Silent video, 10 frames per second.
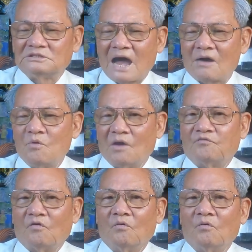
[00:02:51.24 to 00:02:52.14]
dạng
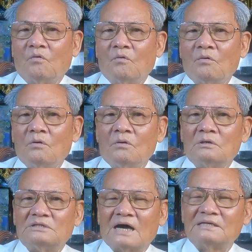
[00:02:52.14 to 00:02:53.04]
huyền phù
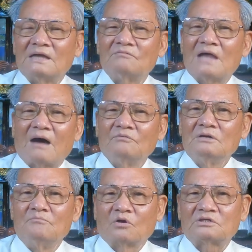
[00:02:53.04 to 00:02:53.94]
dạng nhão nhão
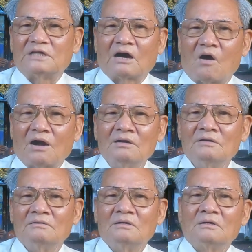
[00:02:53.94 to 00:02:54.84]
như bột trẻ con
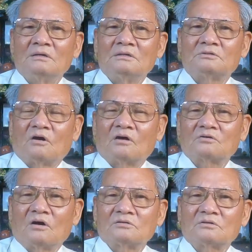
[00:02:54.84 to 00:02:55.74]
vâng.
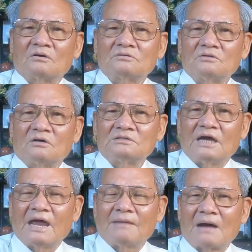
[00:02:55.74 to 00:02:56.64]
cho cho cho cho
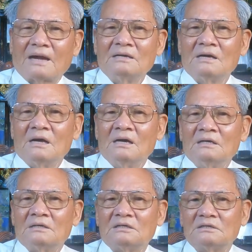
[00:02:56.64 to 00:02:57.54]
trẻ em ăn
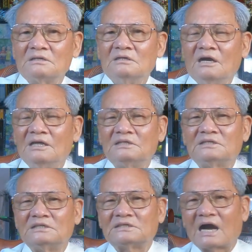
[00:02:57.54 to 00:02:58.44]
đưa
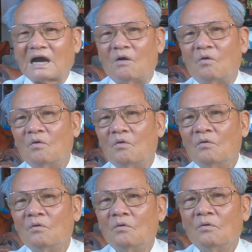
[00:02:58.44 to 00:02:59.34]
lên trên xà cầu
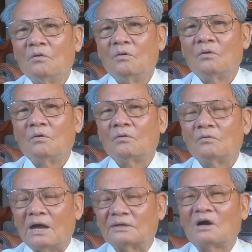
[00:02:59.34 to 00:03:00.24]

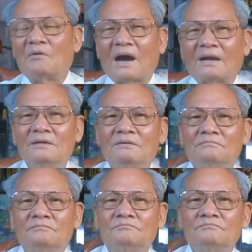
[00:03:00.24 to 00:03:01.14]
để cho ông ăn
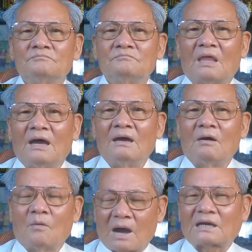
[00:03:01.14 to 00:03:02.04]
thế
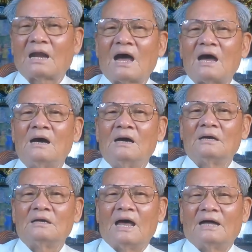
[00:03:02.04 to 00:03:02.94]
hoặc là
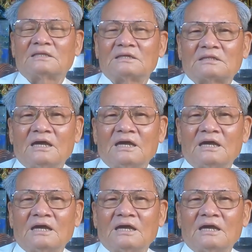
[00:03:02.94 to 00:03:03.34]
để